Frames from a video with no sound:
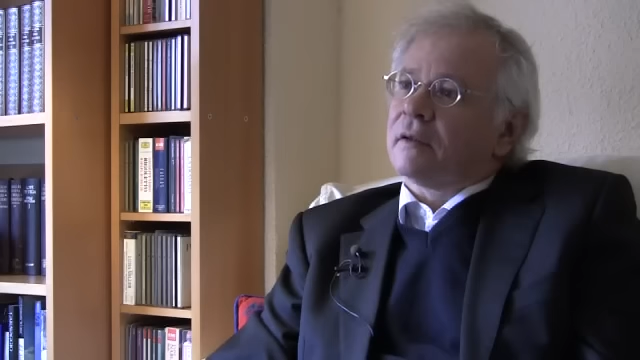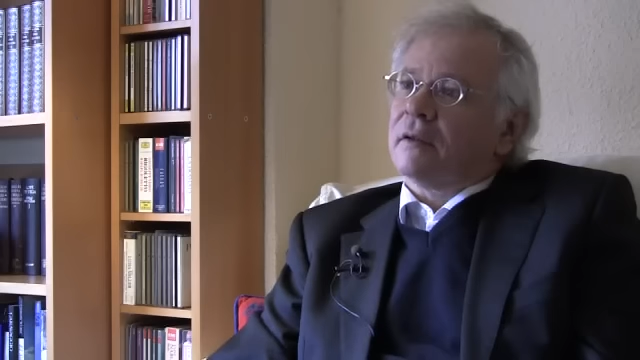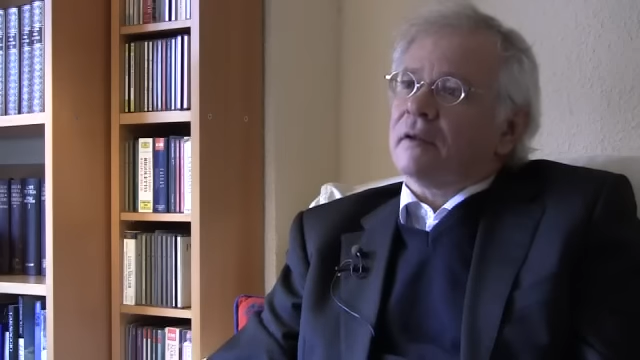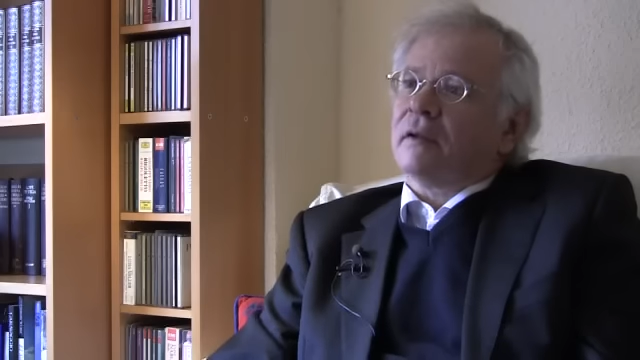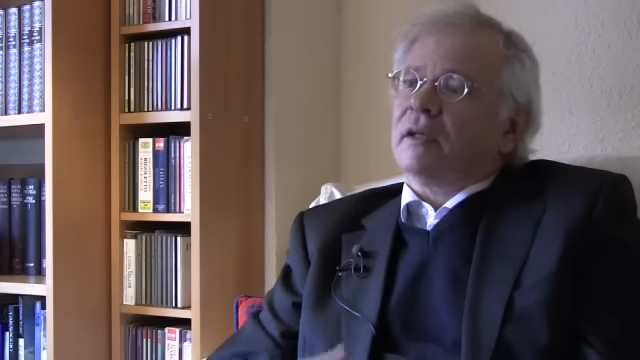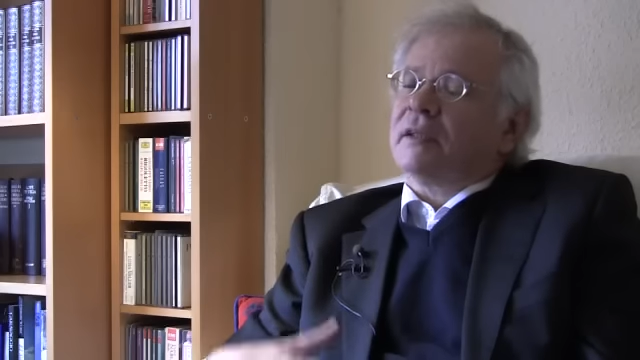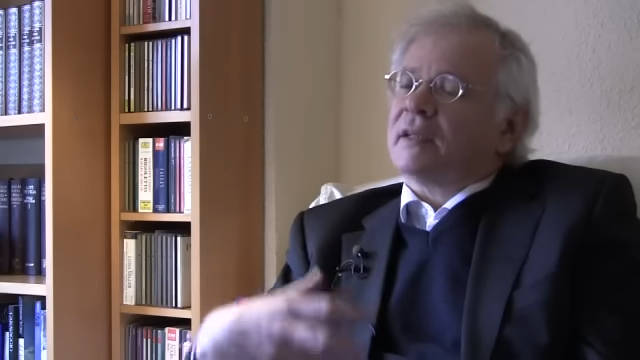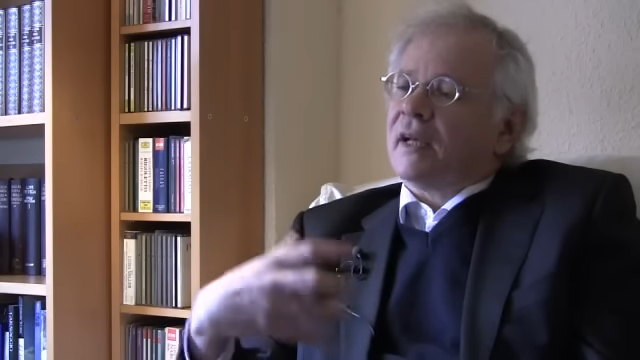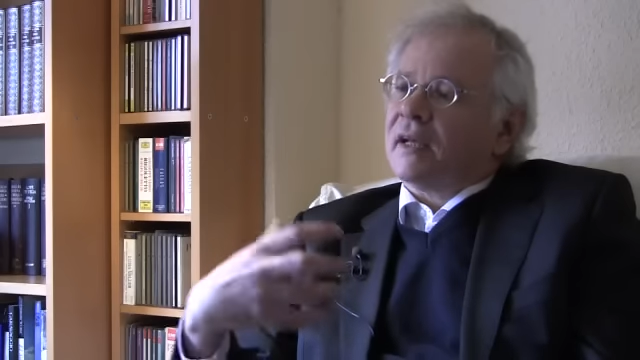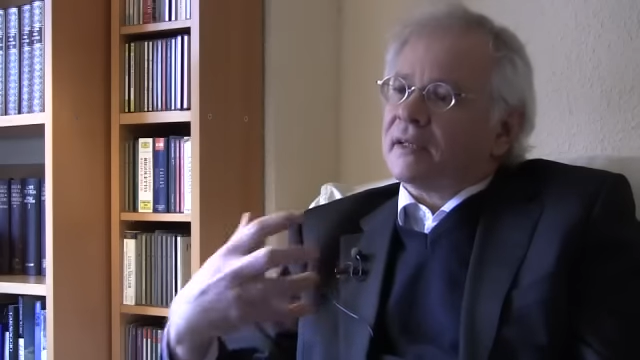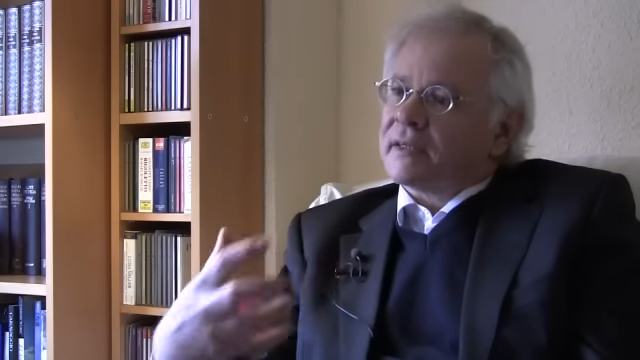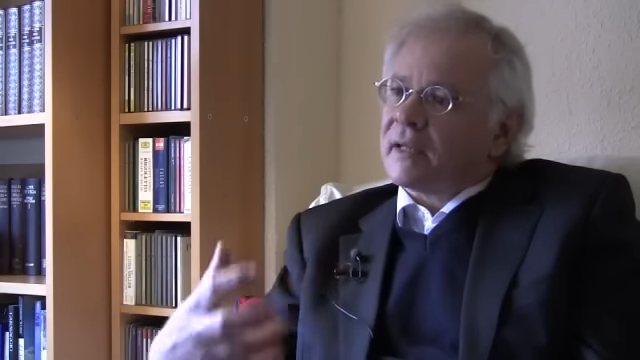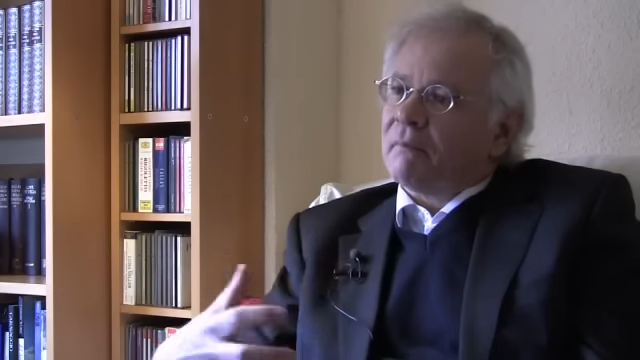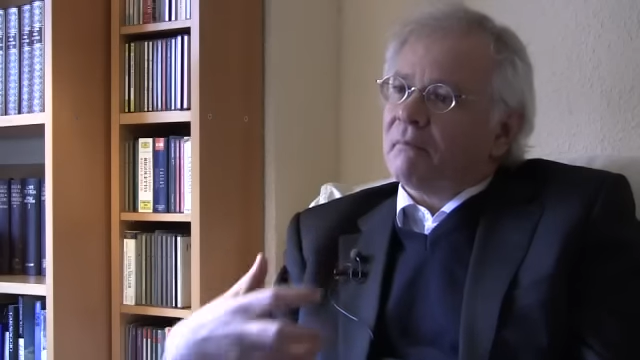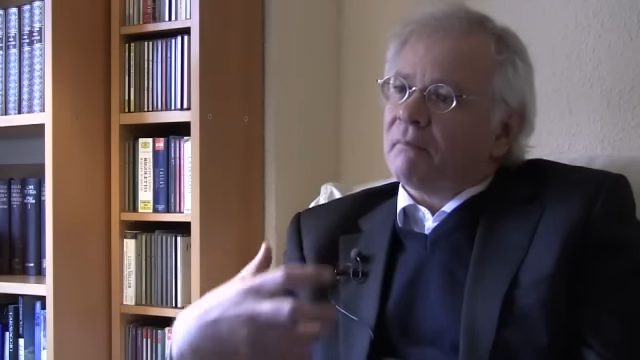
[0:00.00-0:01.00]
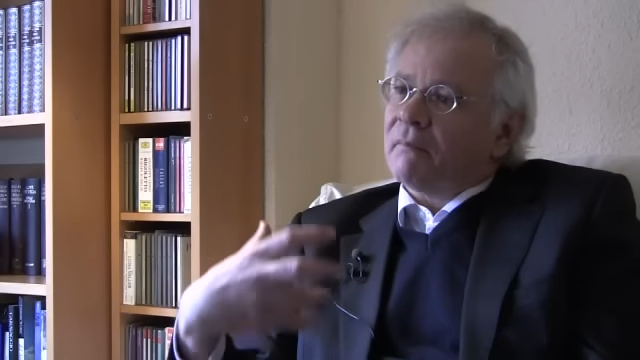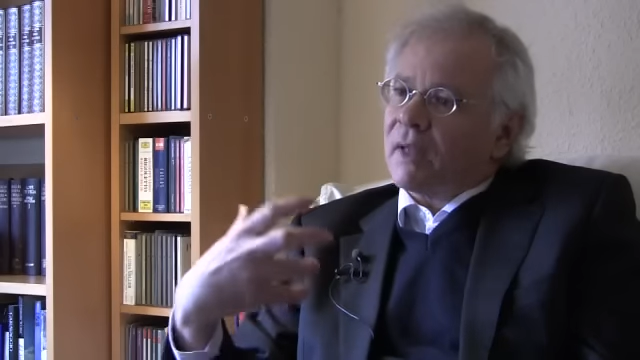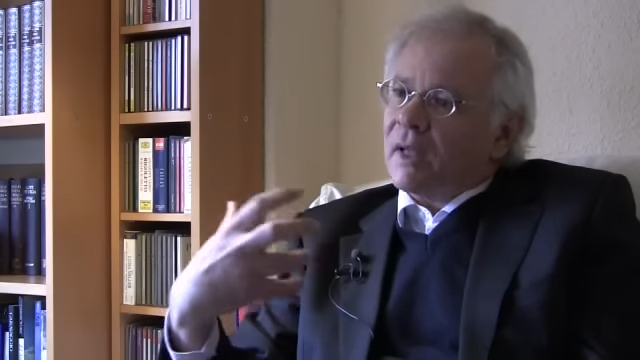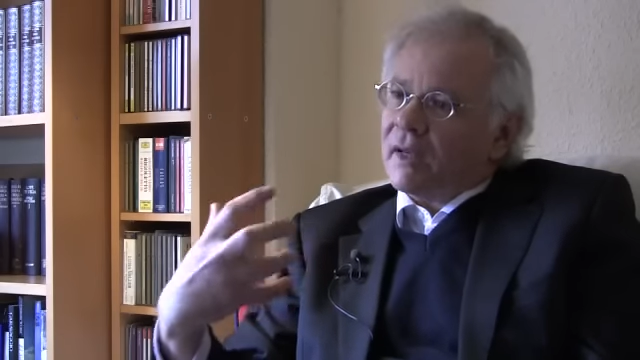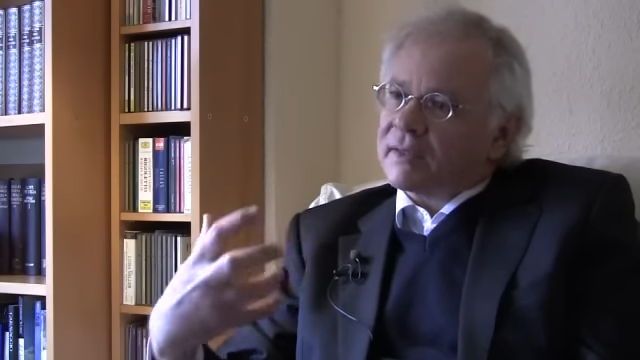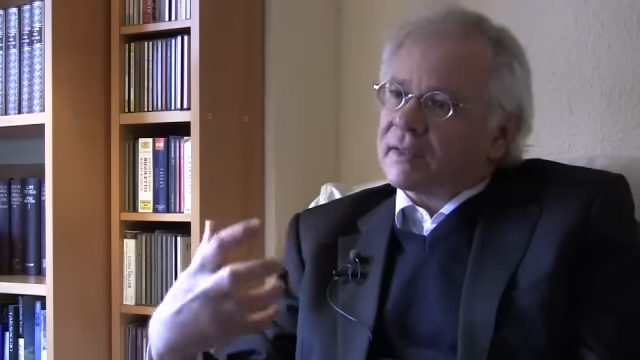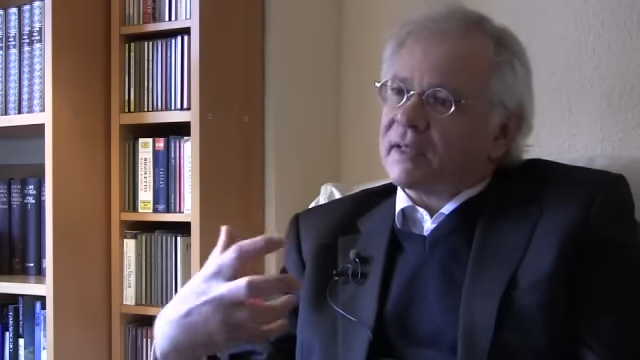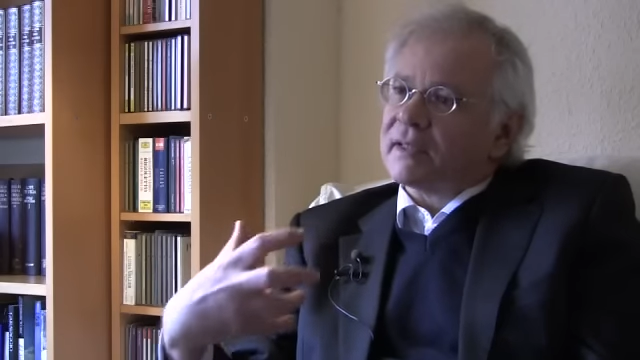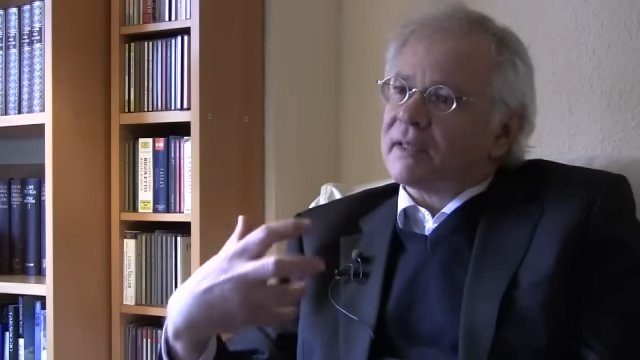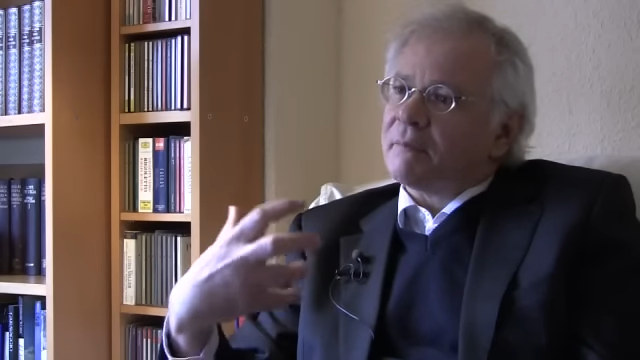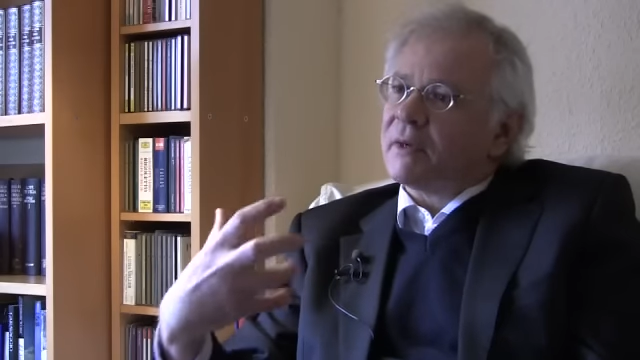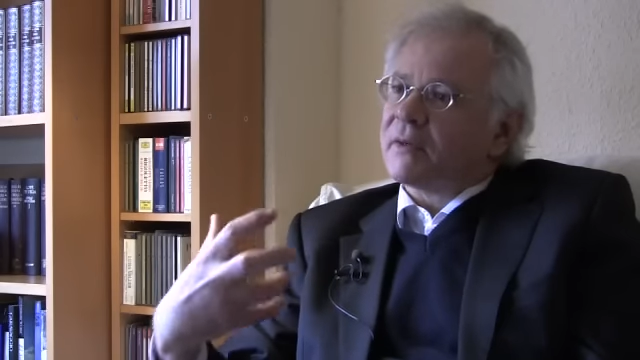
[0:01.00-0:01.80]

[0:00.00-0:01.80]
Eh, esa, esa, esa,